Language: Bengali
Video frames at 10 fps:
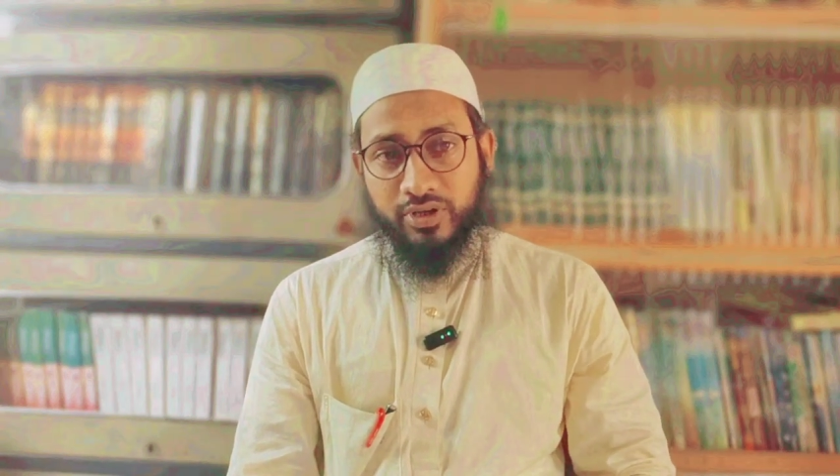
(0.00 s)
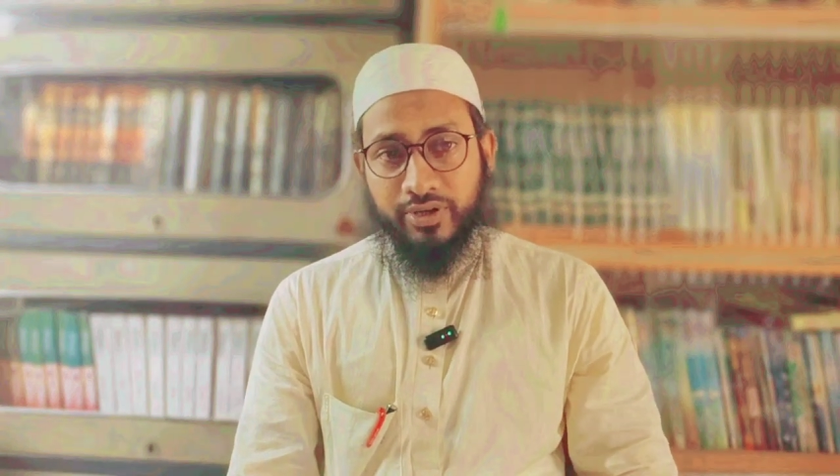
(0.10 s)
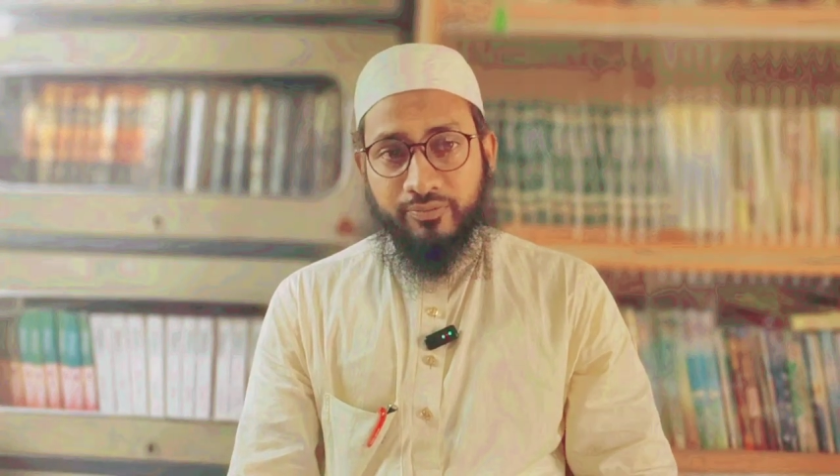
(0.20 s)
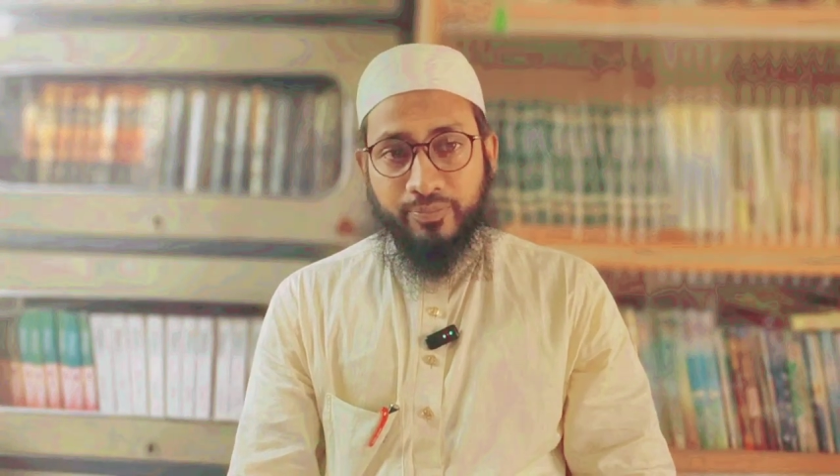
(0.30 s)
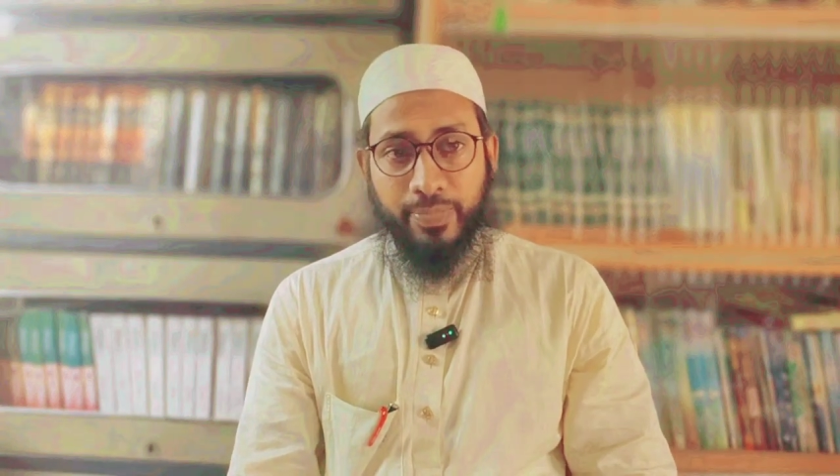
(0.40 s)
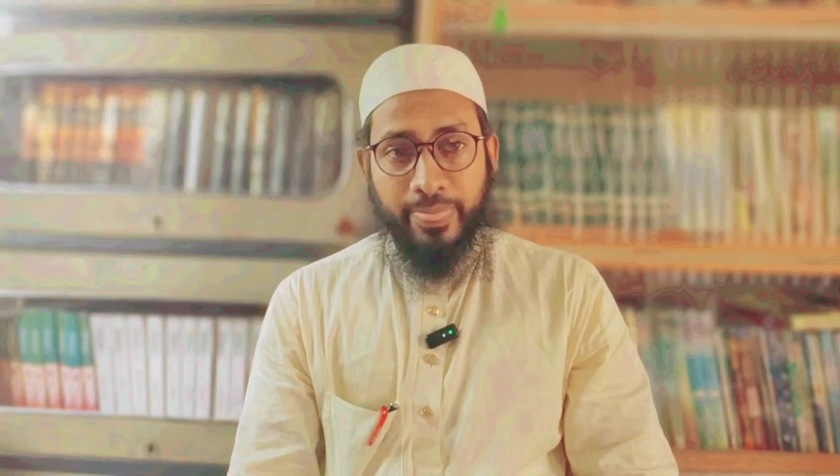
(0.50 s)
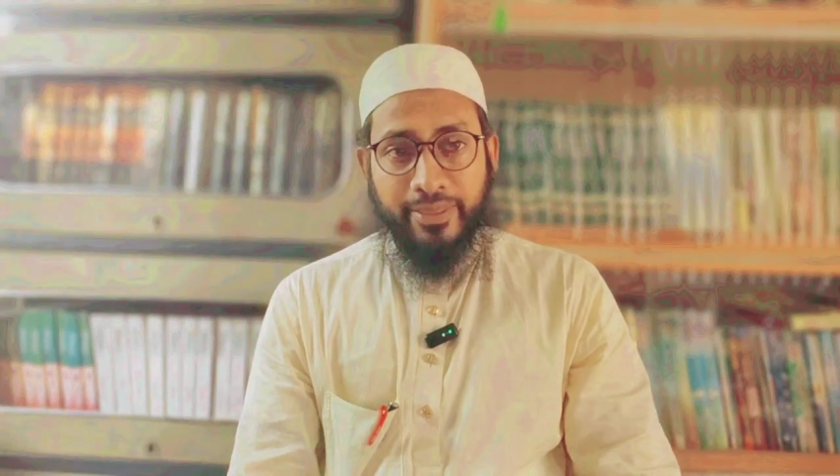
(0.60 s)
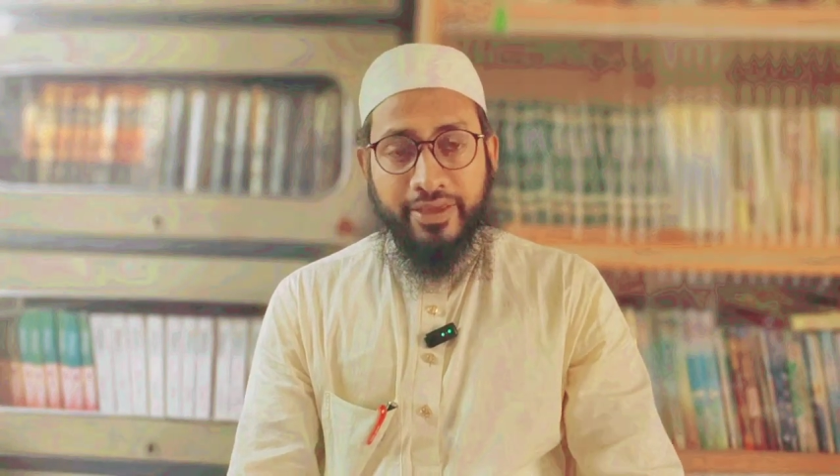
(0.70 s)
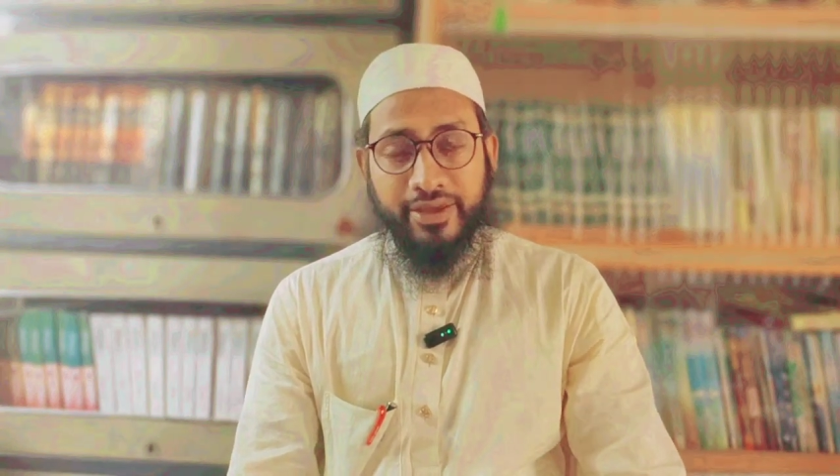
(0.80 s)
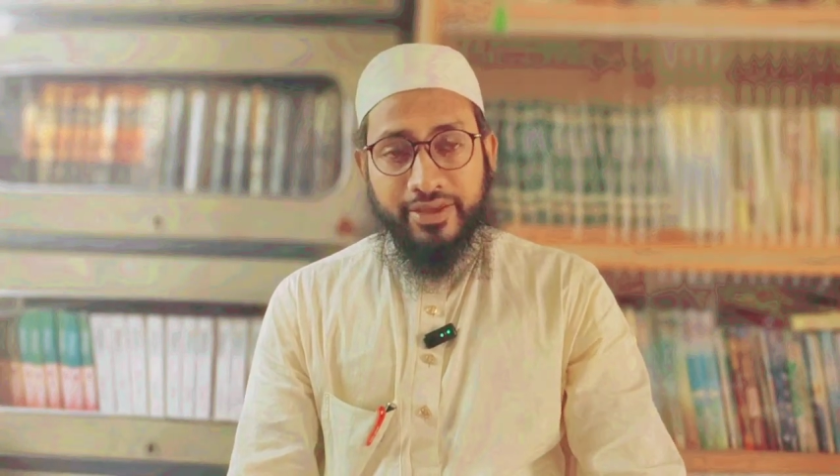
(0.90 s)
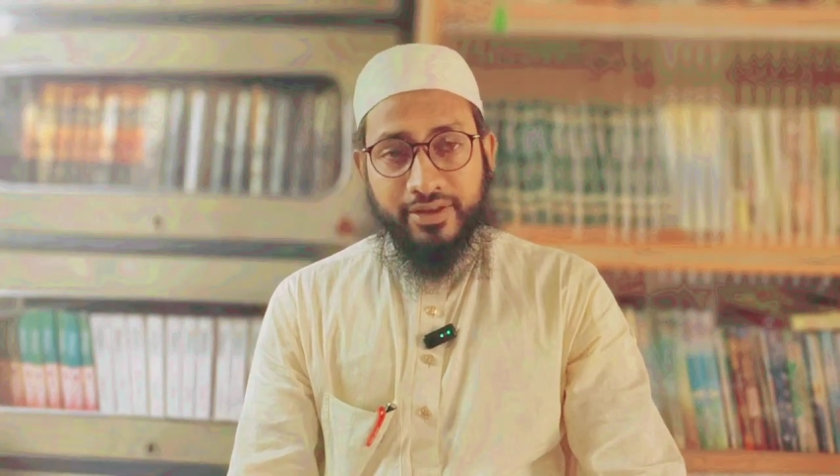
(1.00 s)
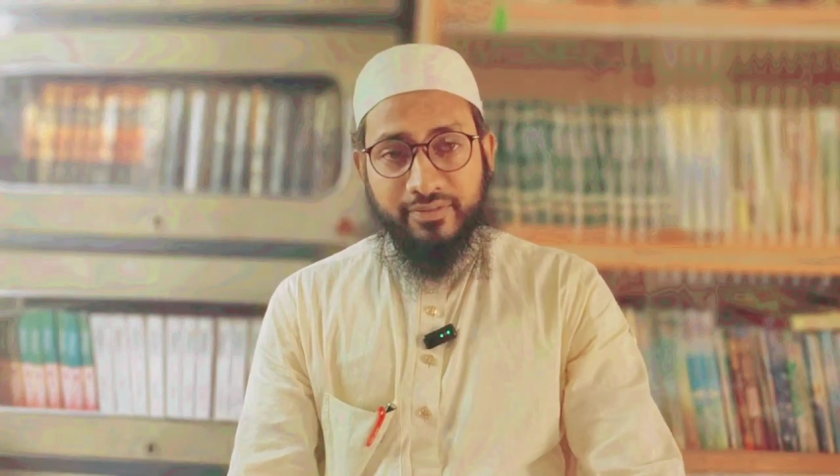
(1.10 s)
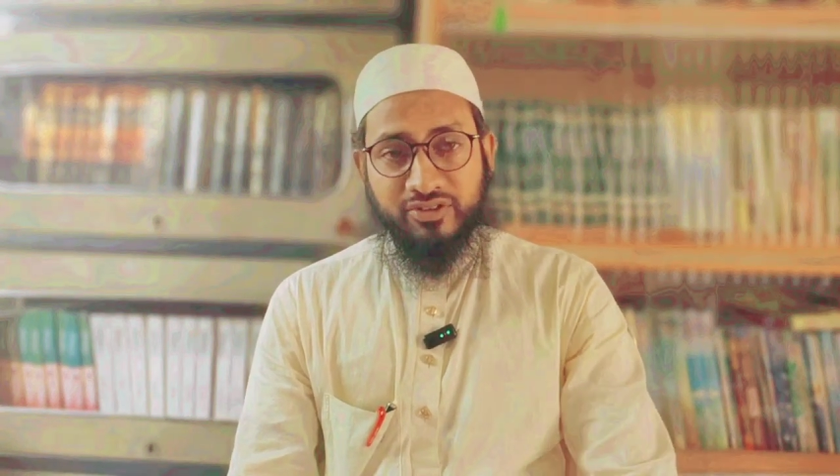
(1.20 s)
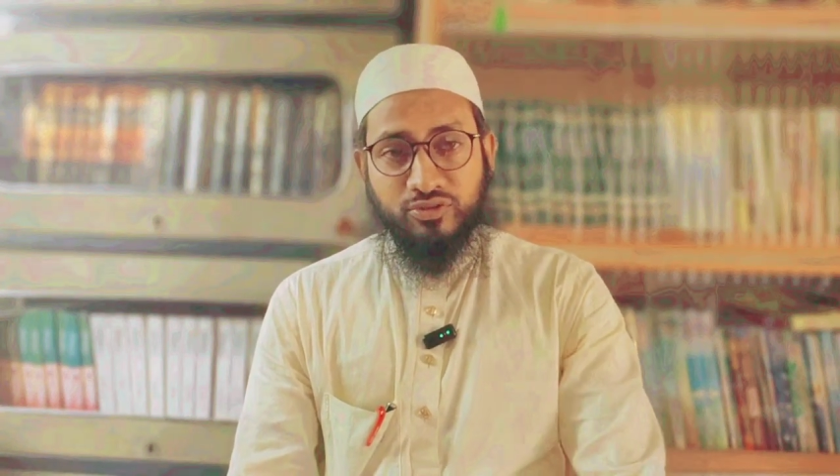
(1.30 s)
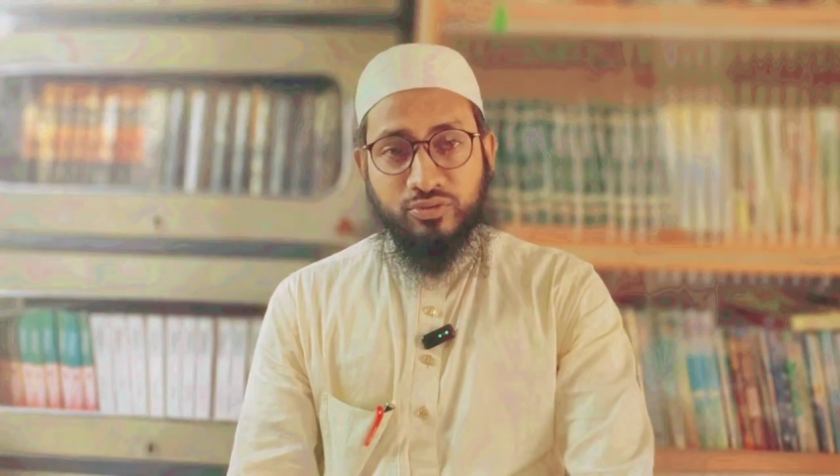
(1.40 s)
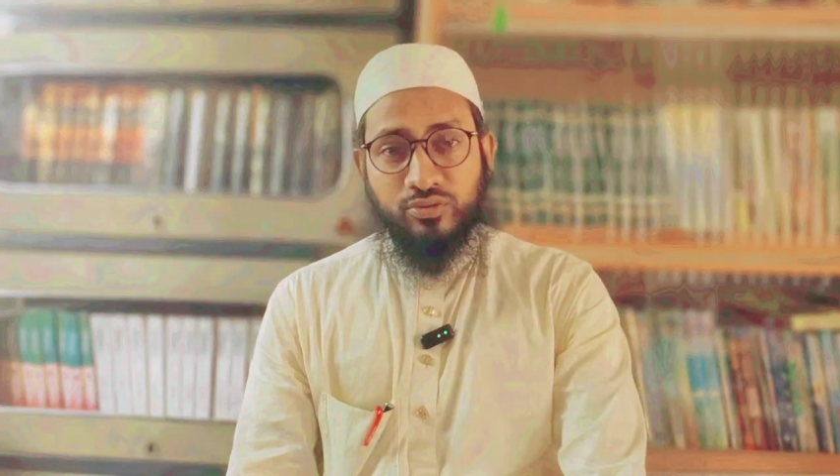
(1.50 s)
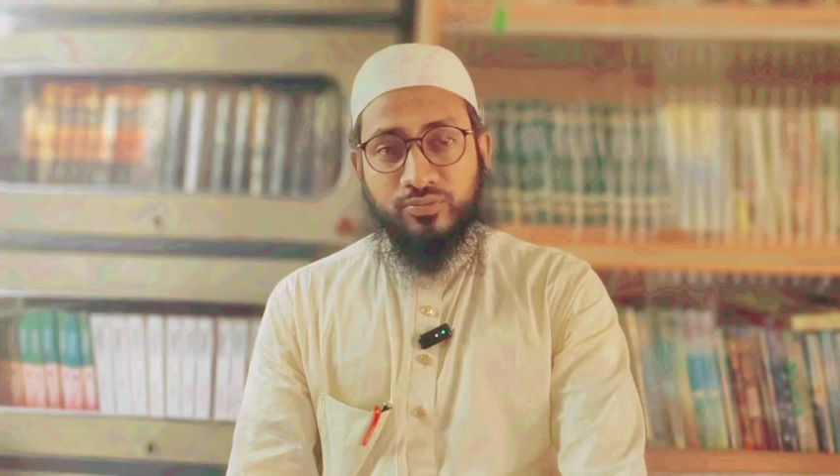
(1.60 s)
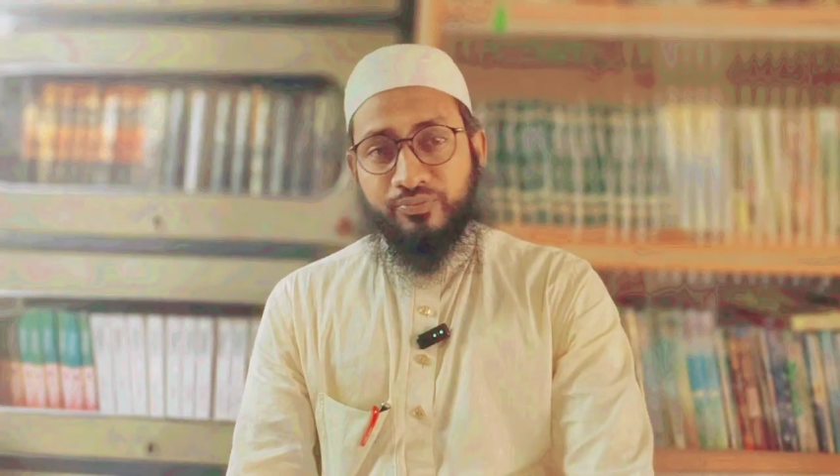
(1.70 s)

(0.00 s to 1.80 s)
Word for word: হয় এই নামাজগুলো